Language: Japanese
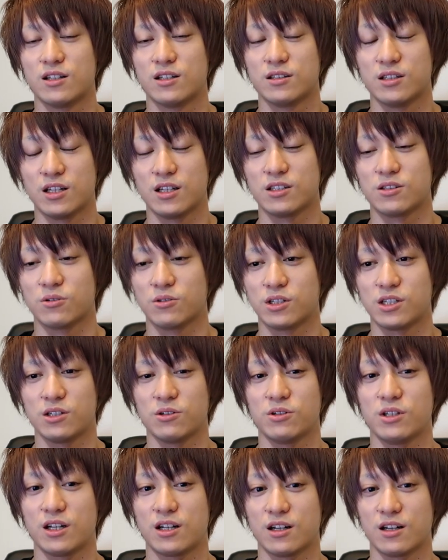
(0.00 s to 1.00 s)
ね、その
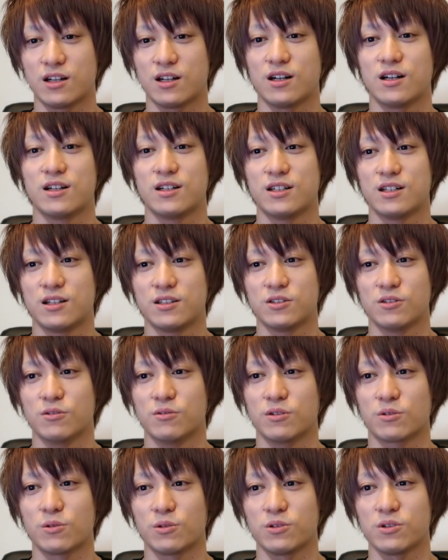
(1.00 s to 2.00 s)
COD から、そ
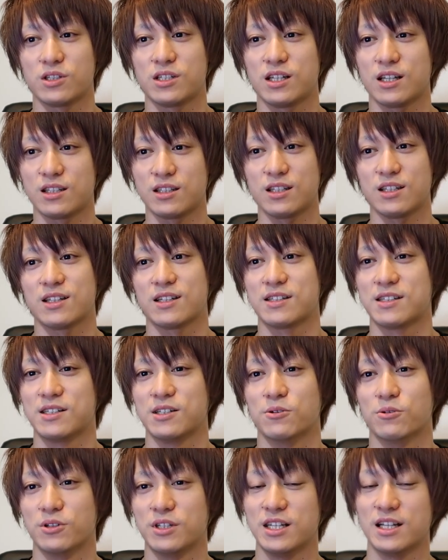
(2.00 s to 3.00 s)
の今年やってた
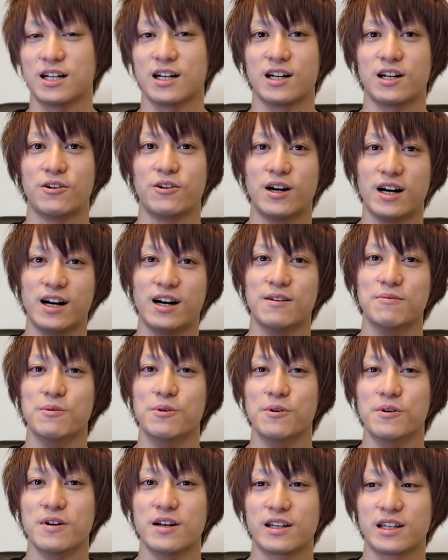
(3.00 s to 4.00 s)
COD からは
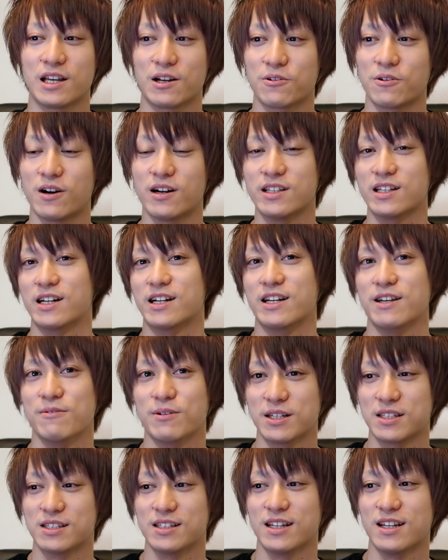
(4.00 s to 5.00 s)
もう結構離れ
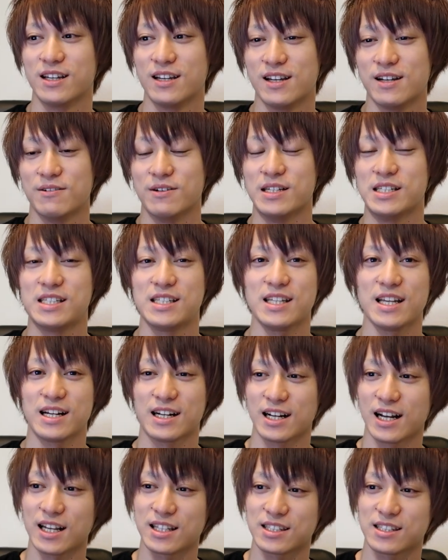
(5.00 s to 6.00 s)
ますね。1
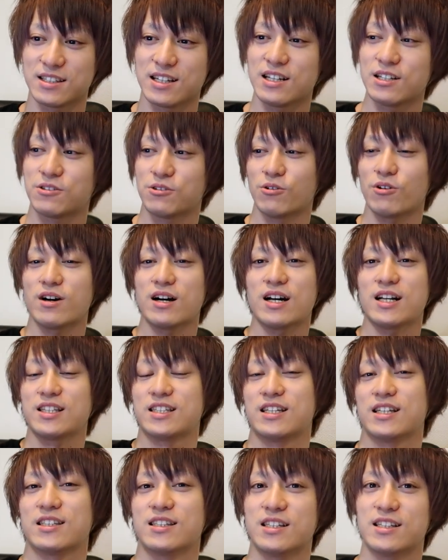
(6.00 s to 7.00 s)
年がっつり
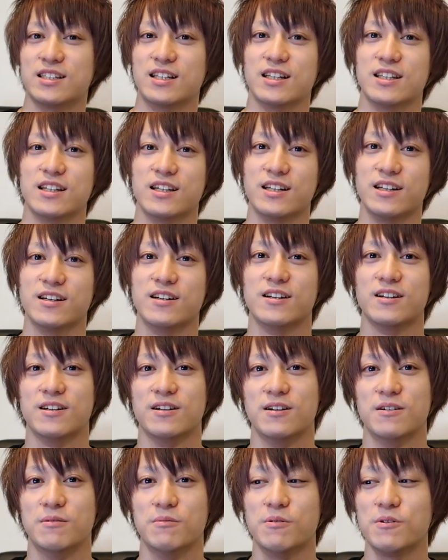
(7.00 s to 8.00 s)
ドワーってやってきたんでね、
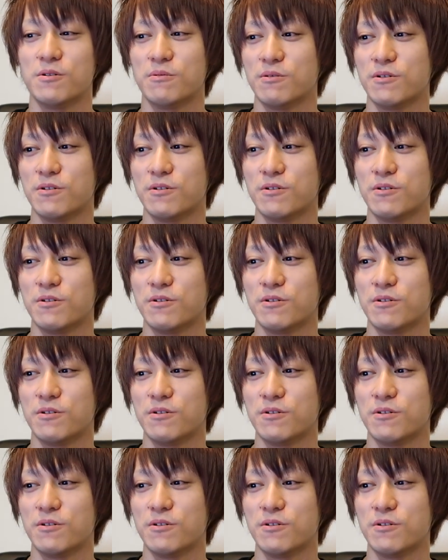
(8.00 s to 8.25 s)
もう